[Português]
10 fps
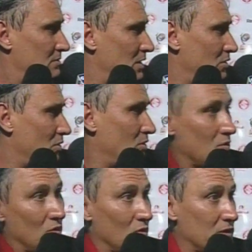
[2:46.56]

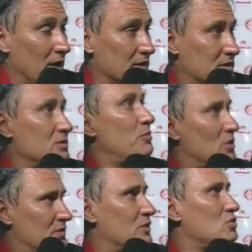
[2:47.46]
melhorou. O, o D'Alessandro,
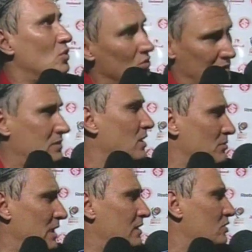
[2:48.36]
depois que fez o gol,
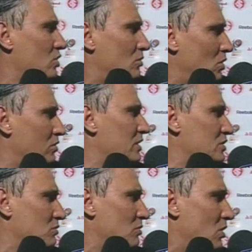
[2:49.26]
também retomou um
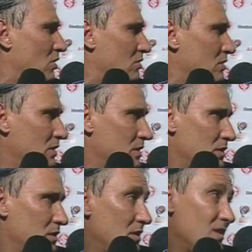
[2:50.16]
ritmo bom.
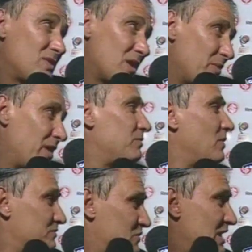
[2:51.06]
Um campo era
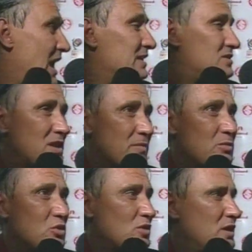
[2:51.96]
desgaste
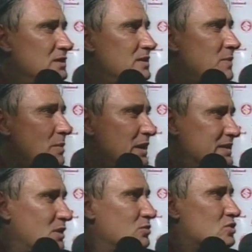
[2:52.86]
também muito grande, a
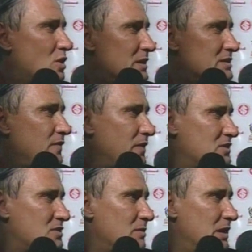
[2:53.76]
pressão dos homens na
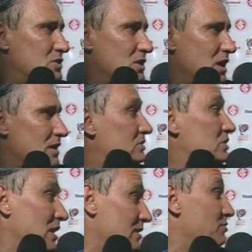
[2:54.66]
frente também tinha, e eu
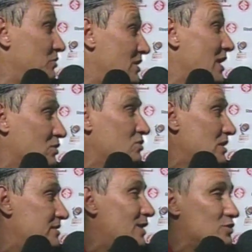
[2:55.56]
tinha e tenho que
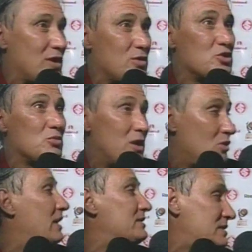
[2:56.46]
utilizar os jogadores do
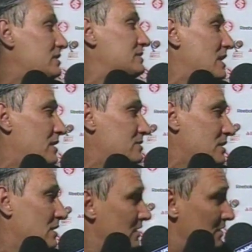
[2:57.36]
banco mais
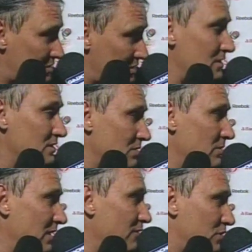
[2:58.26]
descansados. aí tem
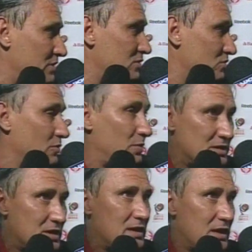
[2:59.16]
também a força do grupo
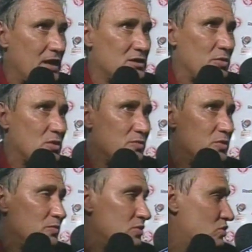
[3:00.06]
e é a estratégia para
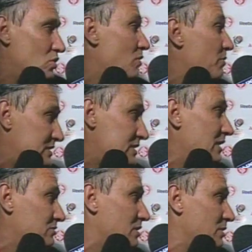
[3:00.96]
o jogo
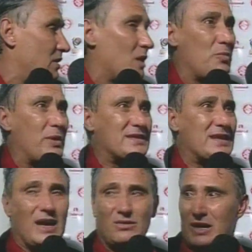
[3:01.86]
pesado também, um campo
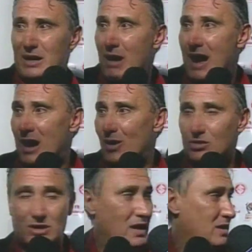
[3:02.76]
pesado, grama
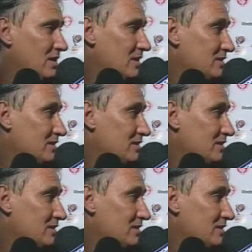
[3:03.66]
alta,